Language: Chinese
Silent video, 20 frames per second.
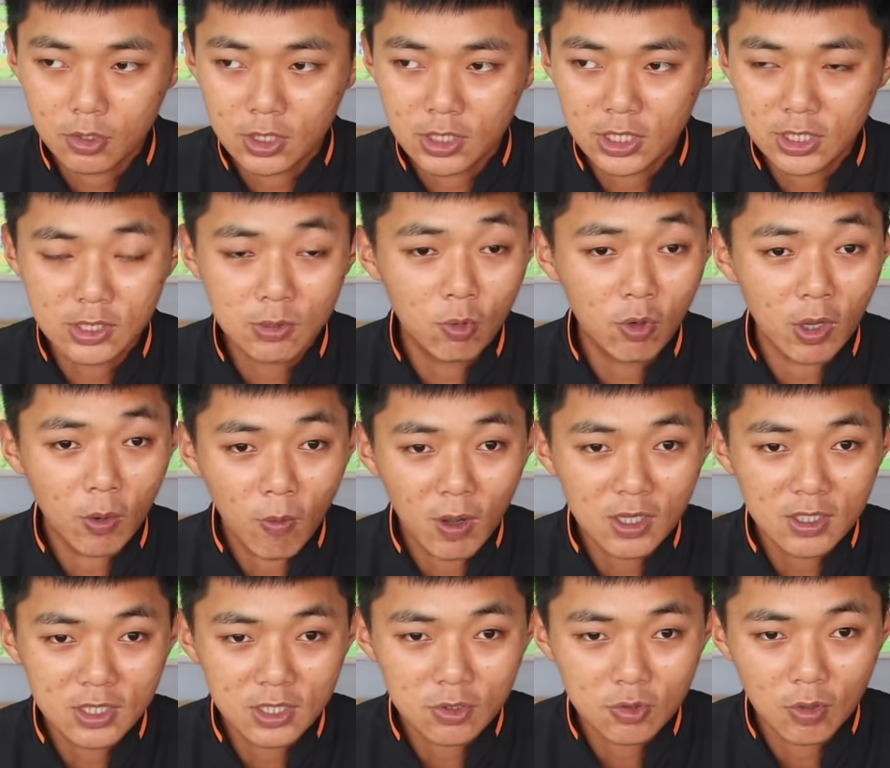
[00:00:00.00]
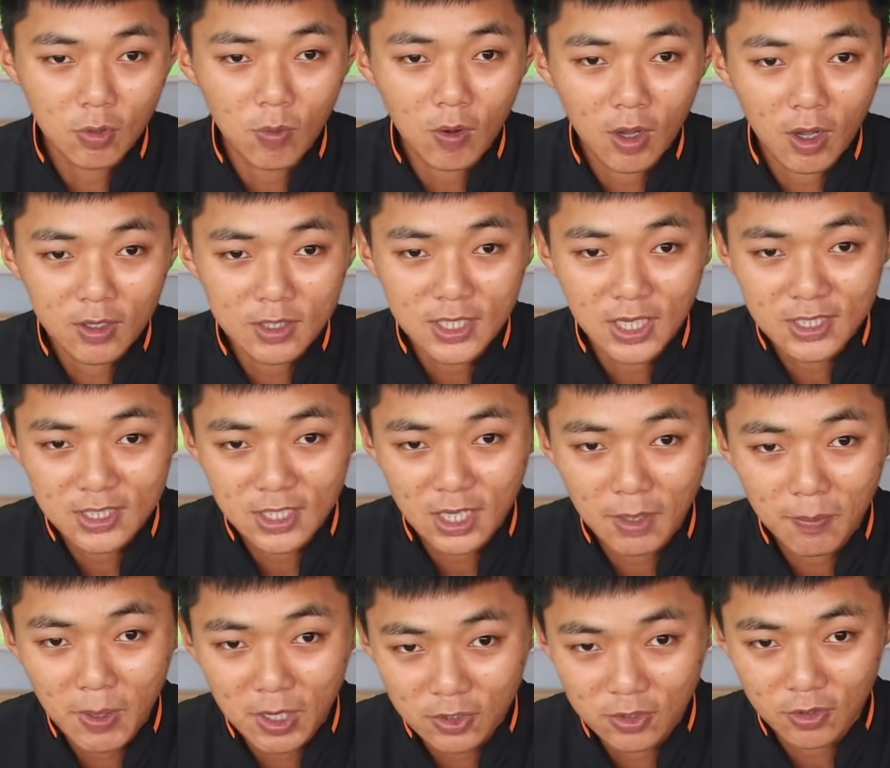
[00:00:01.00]
其实我也忘记说我要参
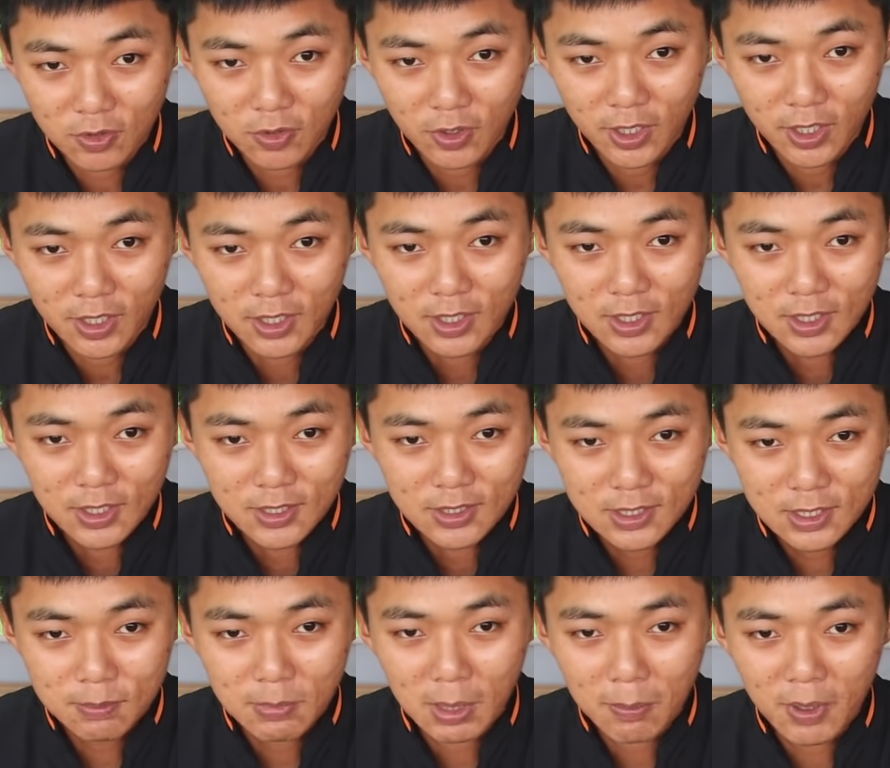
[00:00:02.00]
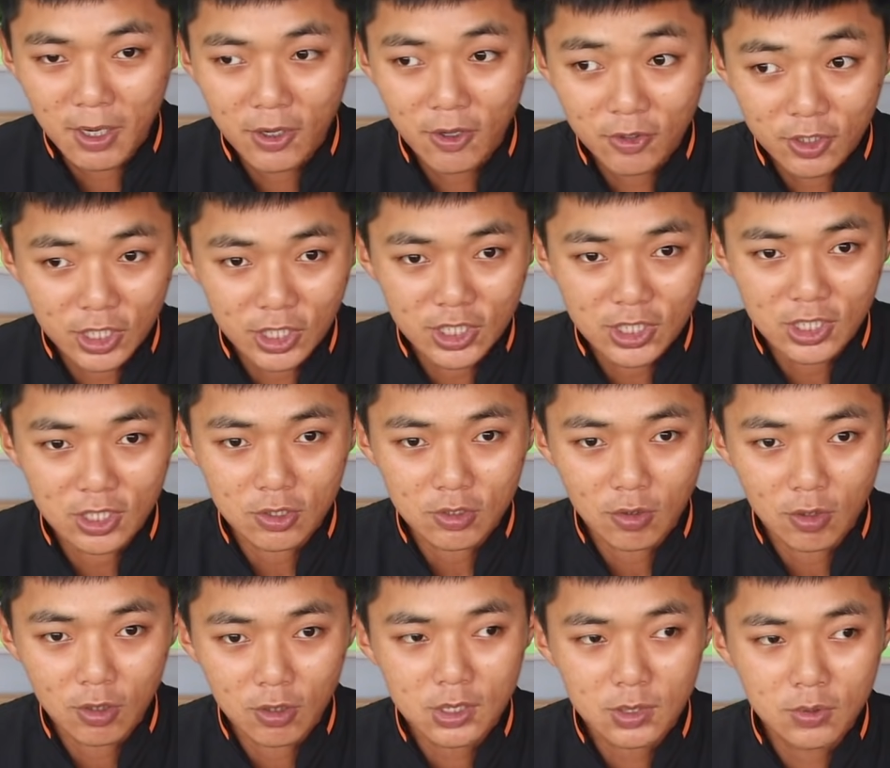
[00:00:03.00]
加棒球队，是妈妈又提起
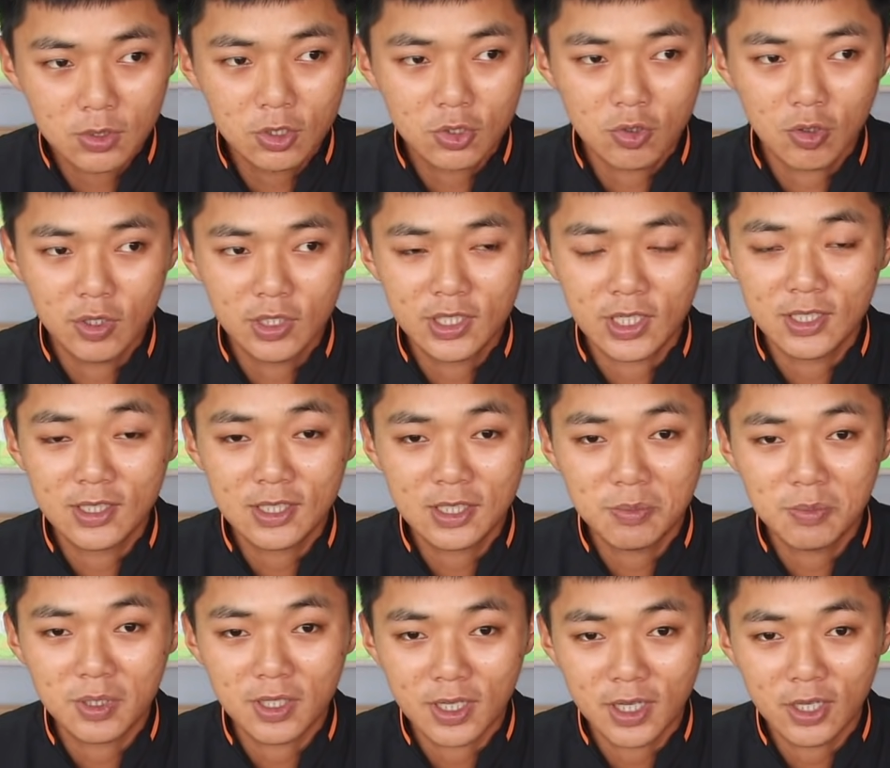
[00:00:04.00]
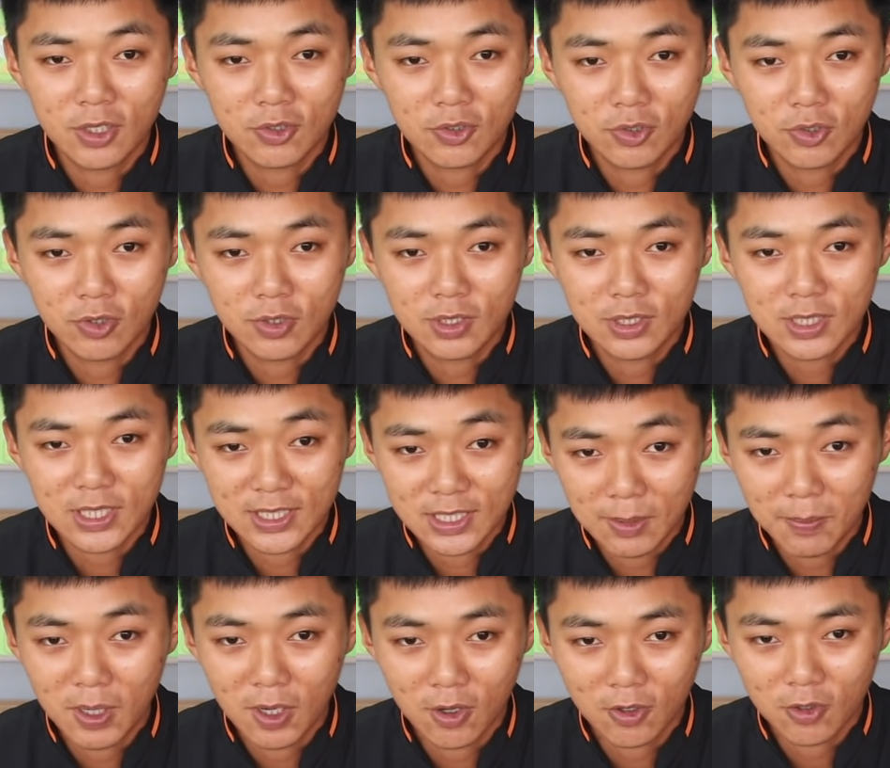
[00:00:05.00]
说，是不是说你前十名可以去参
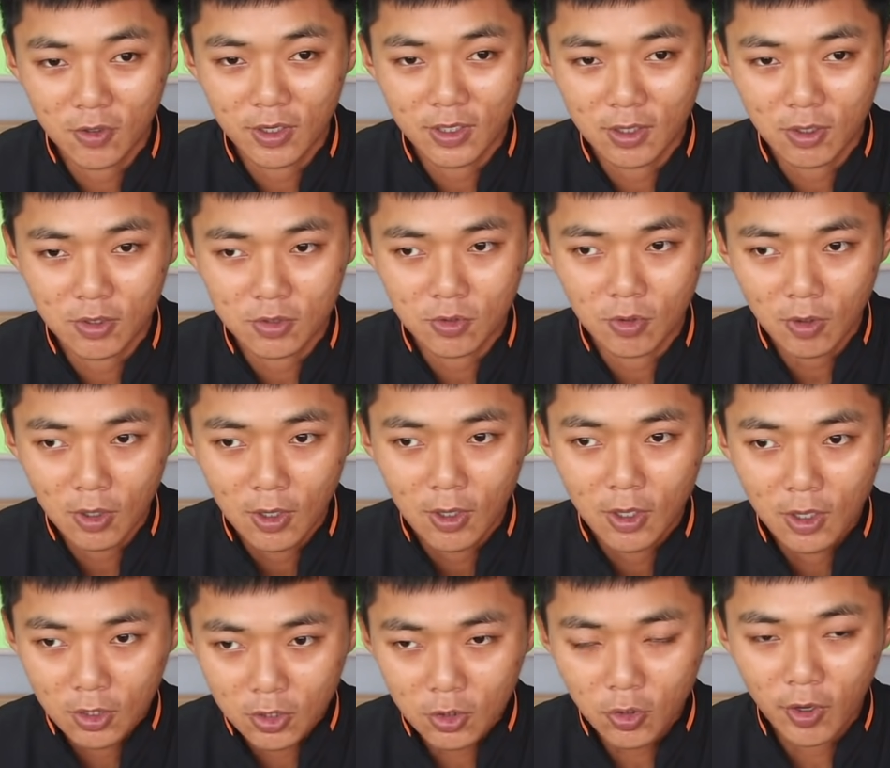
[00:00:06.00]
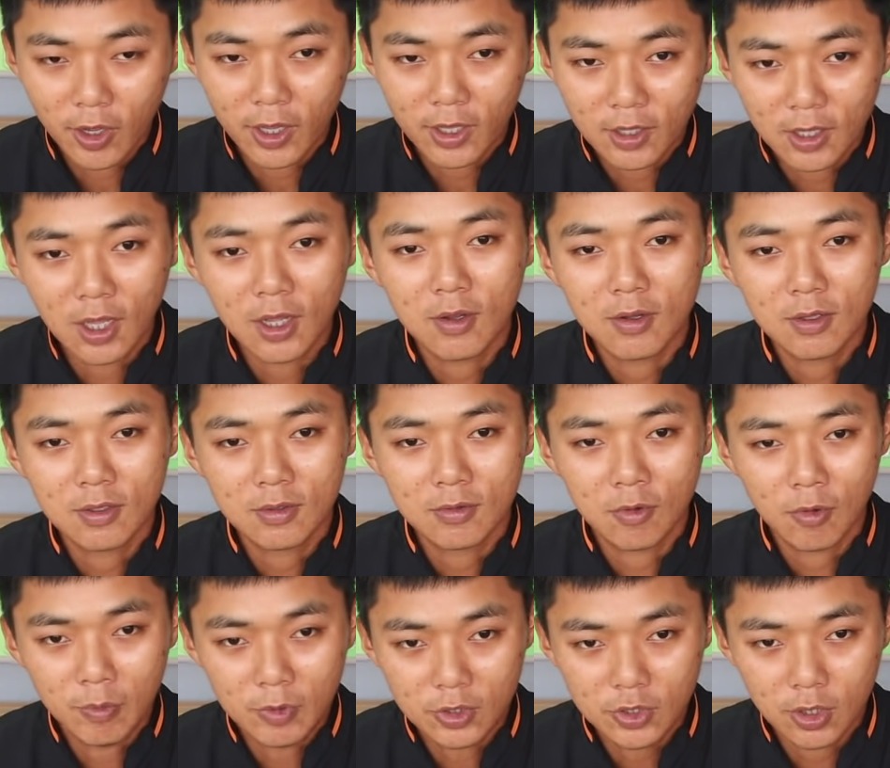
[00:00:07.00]
加棒球队？那我说，对，那
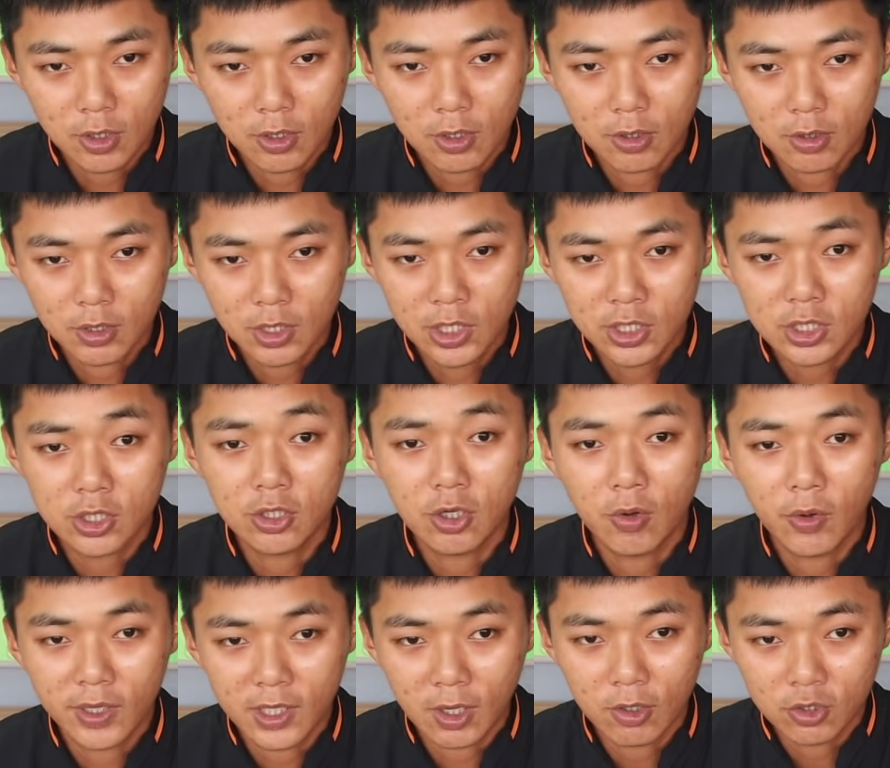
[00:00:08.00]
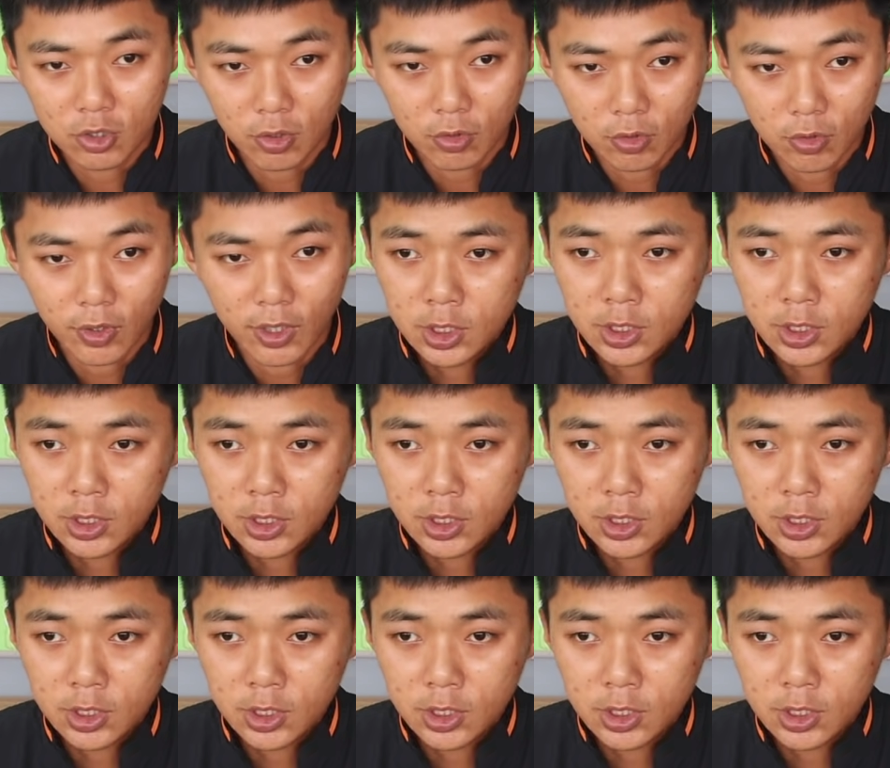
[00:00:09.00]
我们就一起又回到球队。